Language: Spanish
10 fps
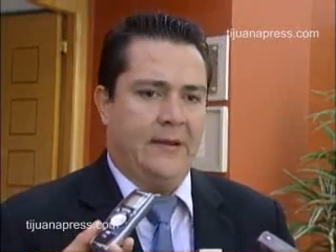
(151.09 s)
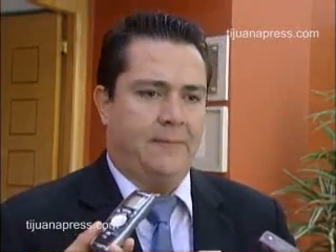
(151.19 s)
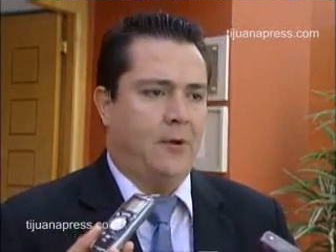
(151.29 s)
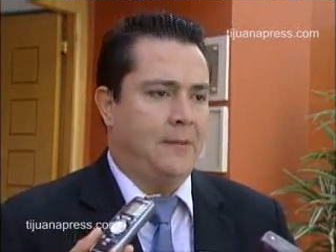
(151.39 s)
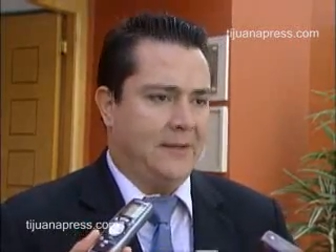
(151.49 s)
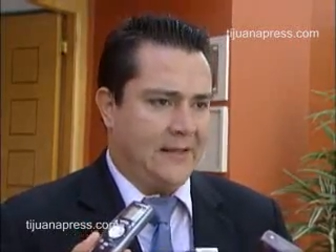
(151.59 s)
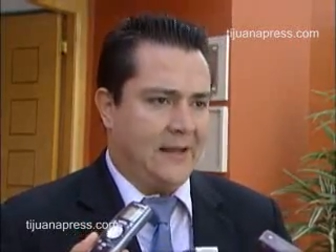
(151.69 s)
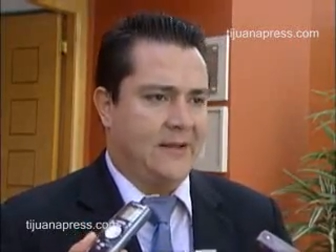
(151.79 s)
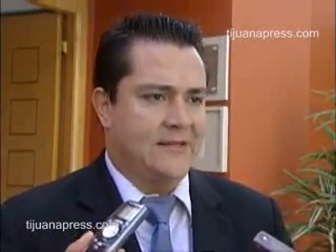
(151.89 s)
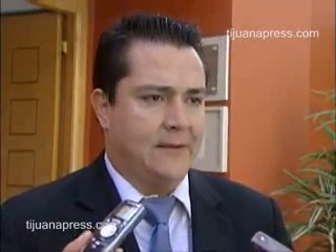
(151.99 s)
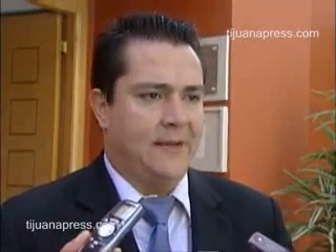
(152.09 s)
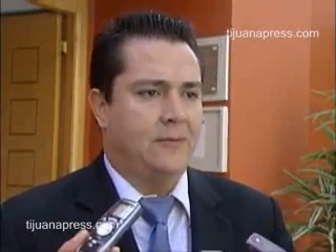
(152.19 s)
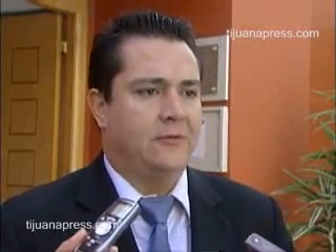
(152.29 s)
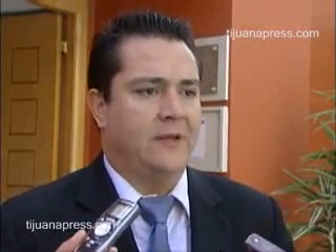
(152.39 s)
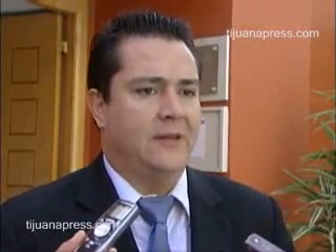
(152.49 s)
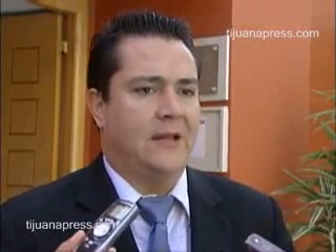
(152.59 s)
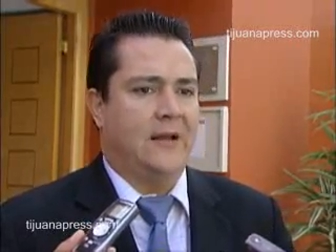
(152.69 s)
la problemática que sabemos de,